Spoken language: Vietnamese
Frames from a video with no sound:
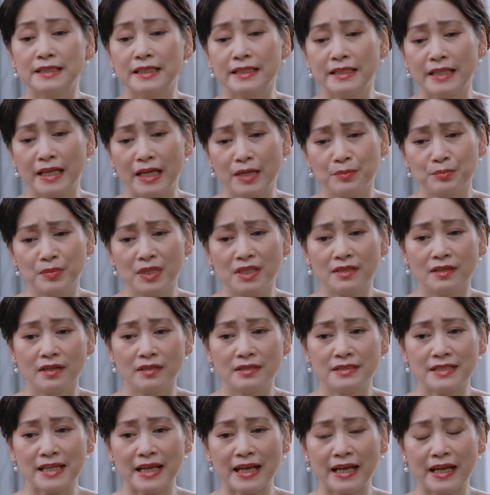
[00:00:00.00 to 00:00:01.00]
Chị em mình
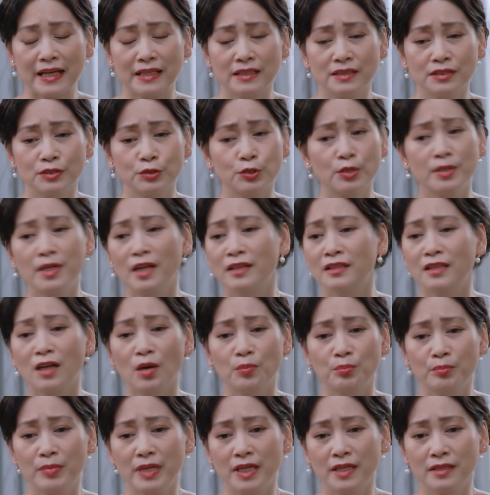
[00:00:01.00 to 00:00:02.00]
ở nhà cho
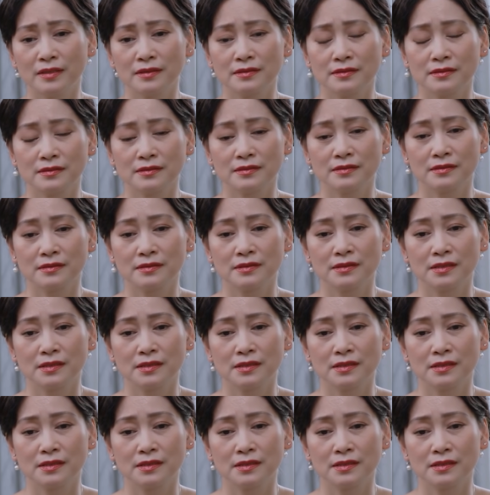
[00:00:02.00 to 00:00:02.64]
nên không biết